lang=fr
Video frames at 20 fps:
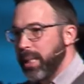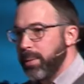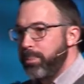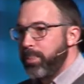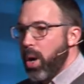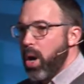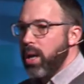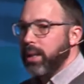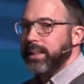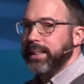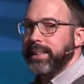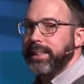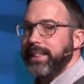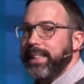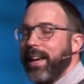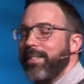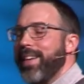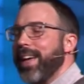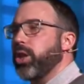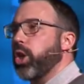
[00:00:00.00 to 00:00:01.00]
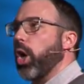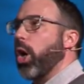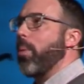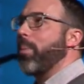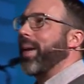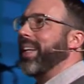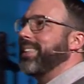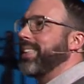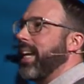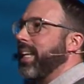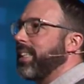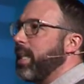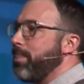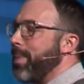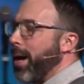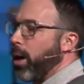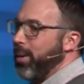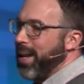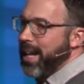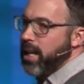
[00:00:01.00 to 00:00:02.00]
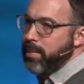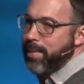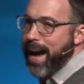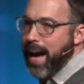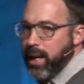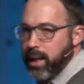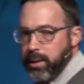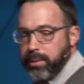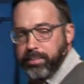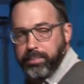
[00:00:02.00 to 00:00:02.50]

pas si tu avais à te représenter par un animal.